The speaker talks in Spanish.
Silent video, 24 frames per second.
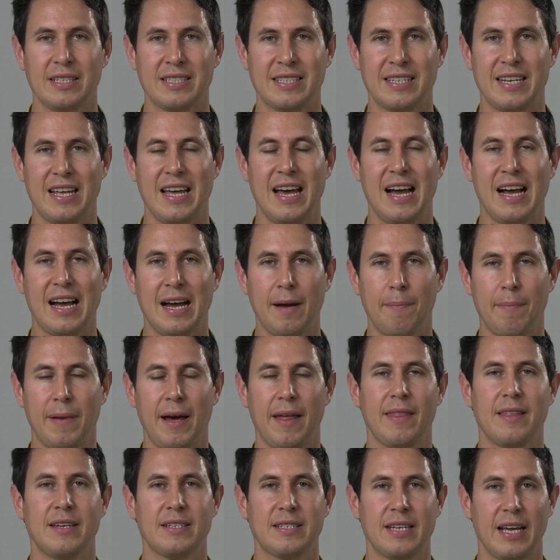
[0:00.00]
sea
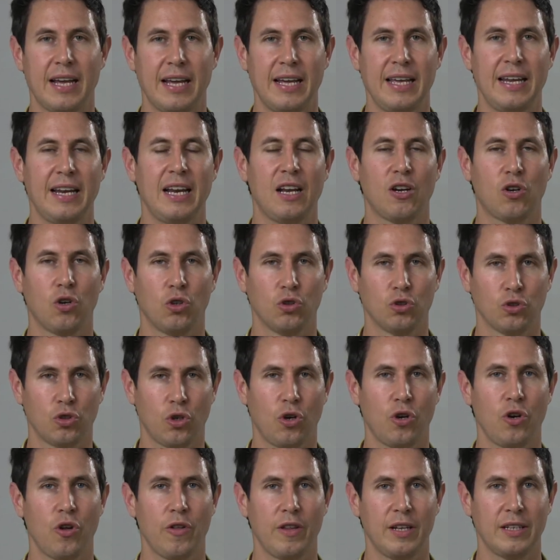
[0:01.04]
capaz de seguir el
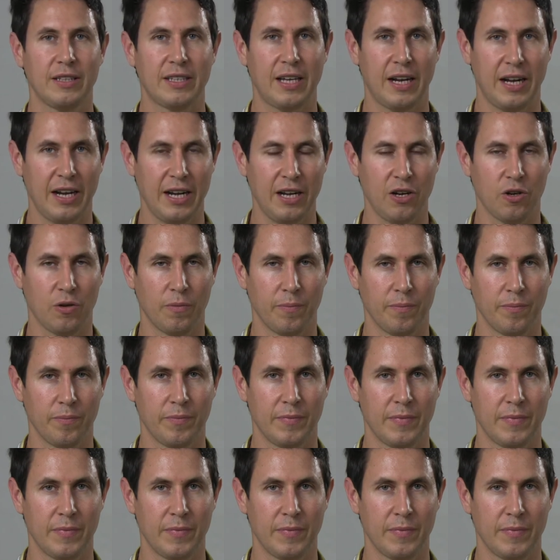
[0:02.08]
contorno del terreno.